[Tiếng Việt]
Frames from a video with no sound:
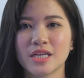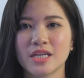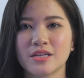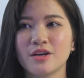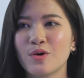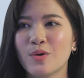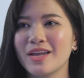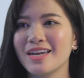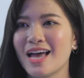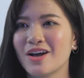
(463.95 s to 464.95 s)
thì đừng
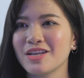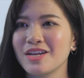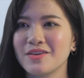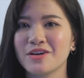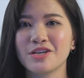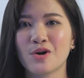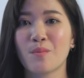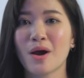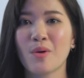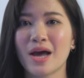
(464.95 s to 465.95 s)
quên là có thể đến cửa hiệu
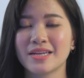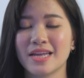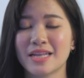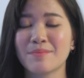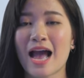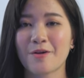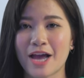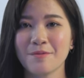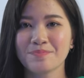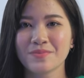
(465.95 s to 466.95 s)
của Mac One để tham khảo nhé.